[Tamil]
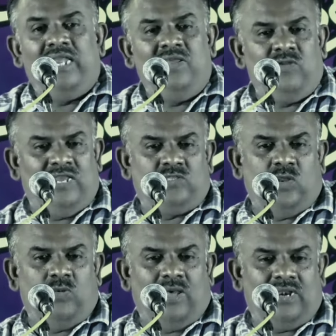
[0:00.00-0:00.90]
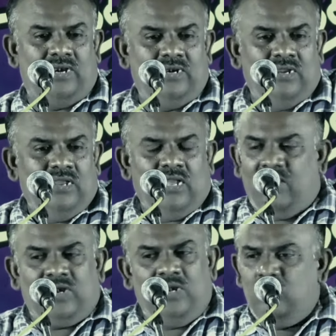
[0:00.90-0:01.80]
அறிவுரை சொல்வார்கள்
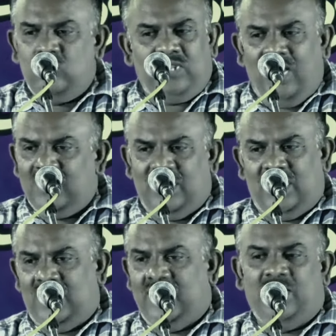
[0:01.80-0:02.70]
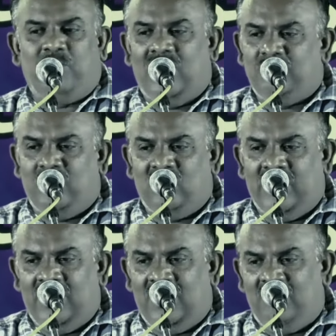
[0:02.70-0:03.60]
அவர்கள் முட்டாள்கள் அல்ல
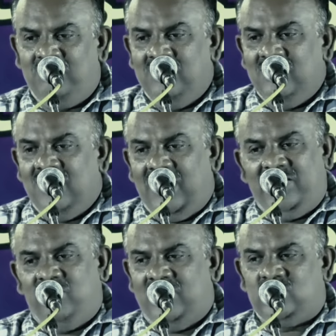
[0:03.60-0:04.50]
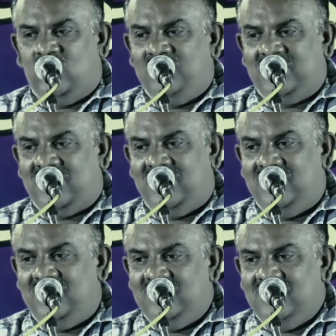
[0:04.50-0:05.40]
பார்ப்பவரை எல்லாம் அறிவுரை சொல்வதற்கு
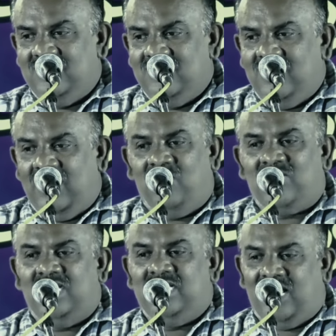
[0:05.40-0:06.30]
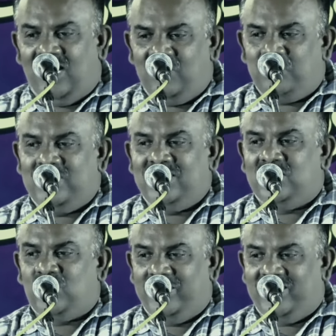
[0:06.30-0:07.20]
அவர்கள் நான் பட்ட
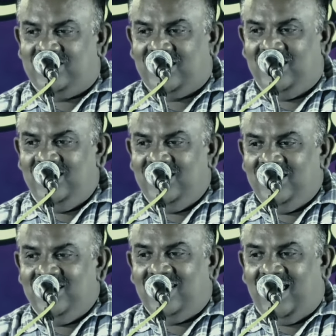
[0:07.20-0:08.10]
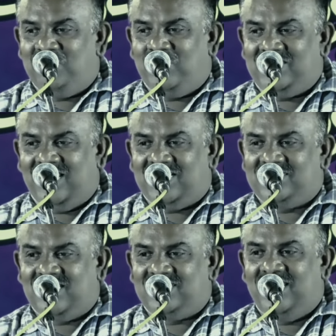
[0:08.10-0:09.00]
துயரத்தை நான் பட்ட
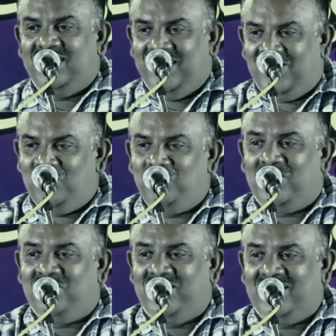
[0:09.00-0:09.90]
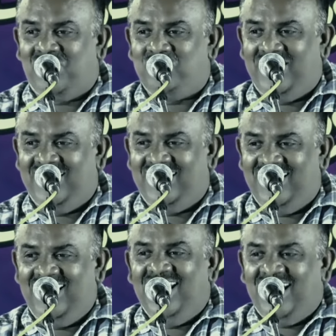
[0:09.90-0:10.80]
கஷ்டத்தை நீங்களும் பட வேண்டாமே
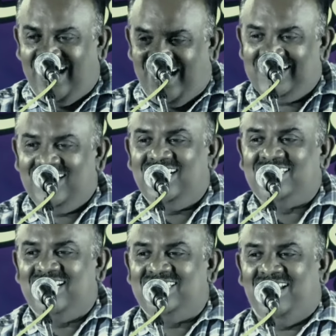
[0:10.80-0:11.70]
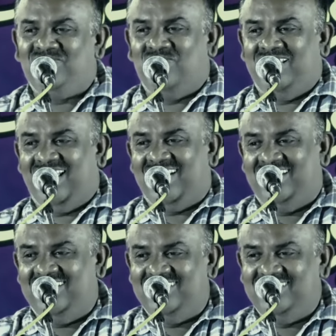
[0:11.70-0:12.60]
என்று ஆதங்கத்தில் தான்
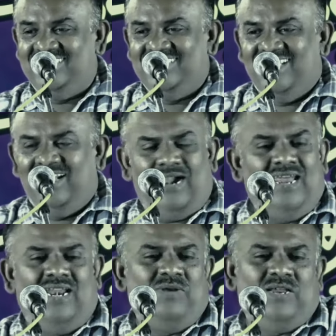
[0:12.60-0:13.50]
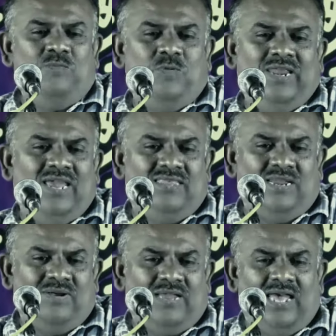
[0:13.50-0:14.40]
சொல்கிறார்கள் ஆனால் நமக்கு புரியாது
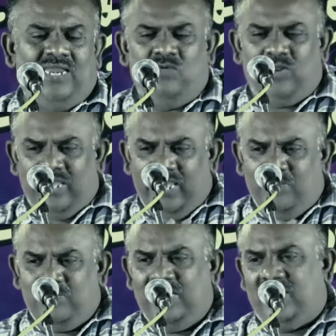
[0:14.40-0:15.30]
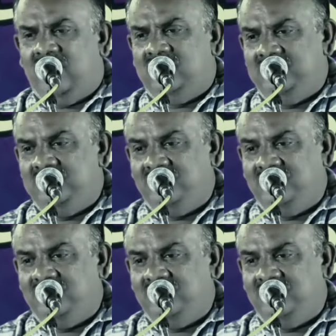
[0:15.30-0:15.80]
நமக்கு அறிவுரையே பிடிக்காது